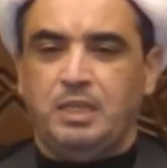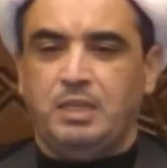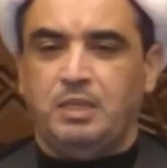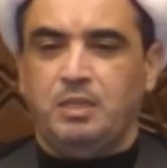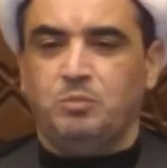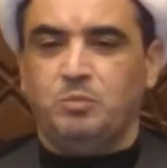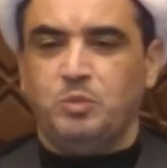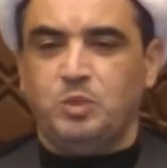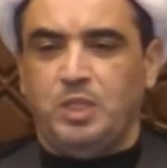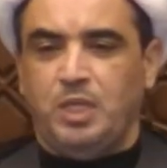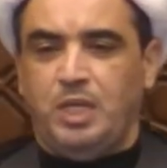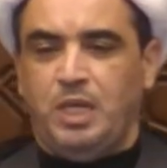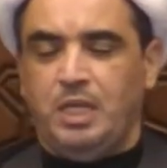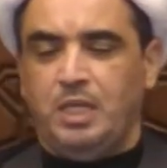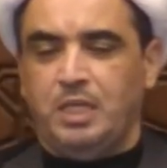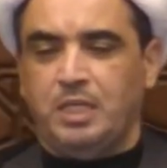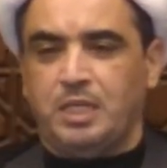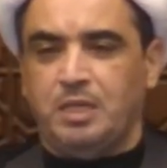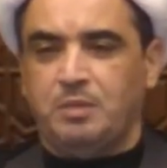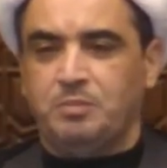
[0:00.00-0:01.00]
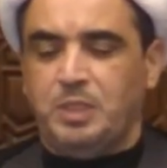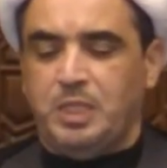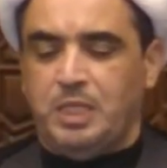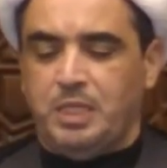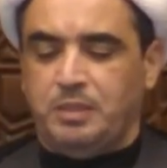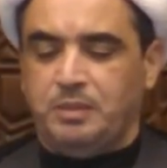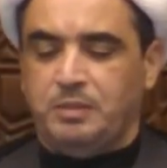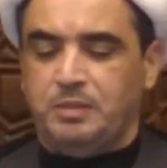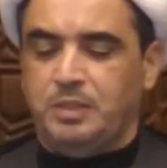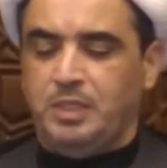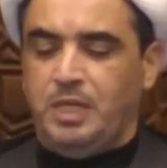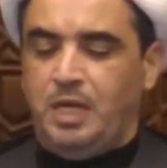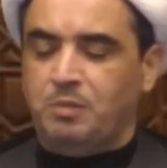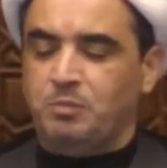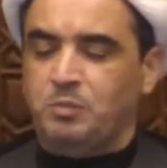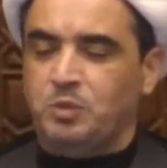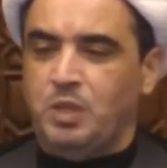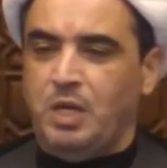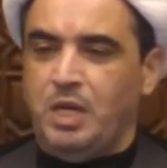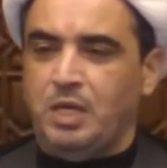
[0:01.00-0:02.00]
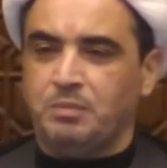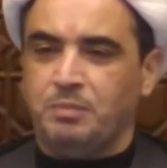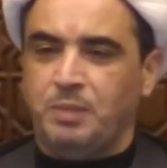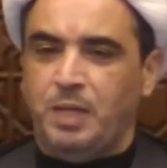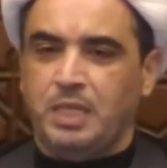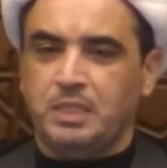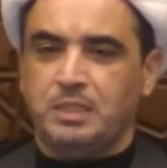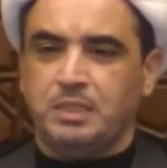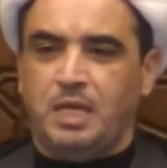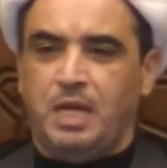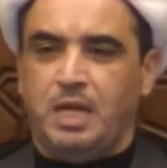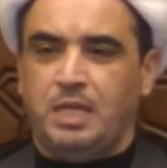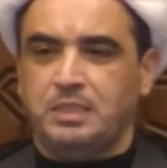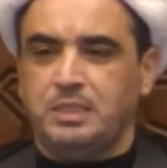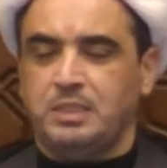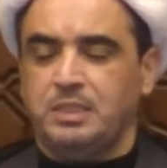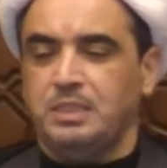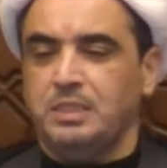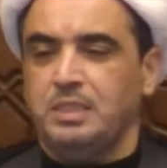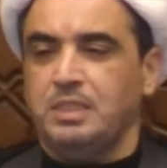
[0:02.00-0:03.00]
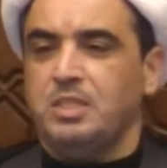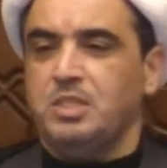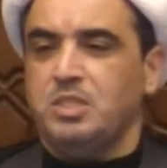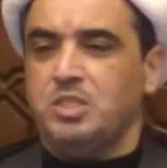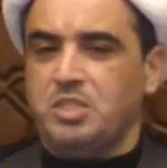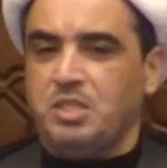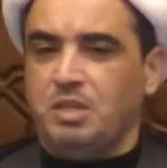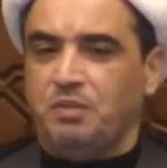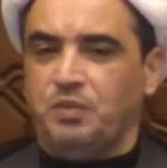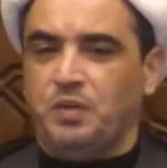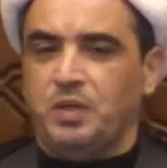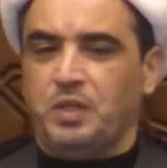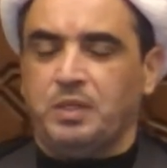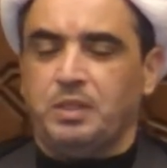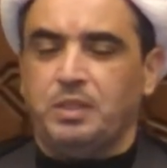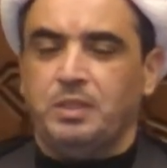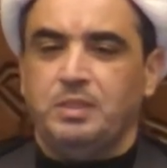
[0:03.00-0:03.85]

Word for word: المتعلقه بها نعم هناك محطات سفر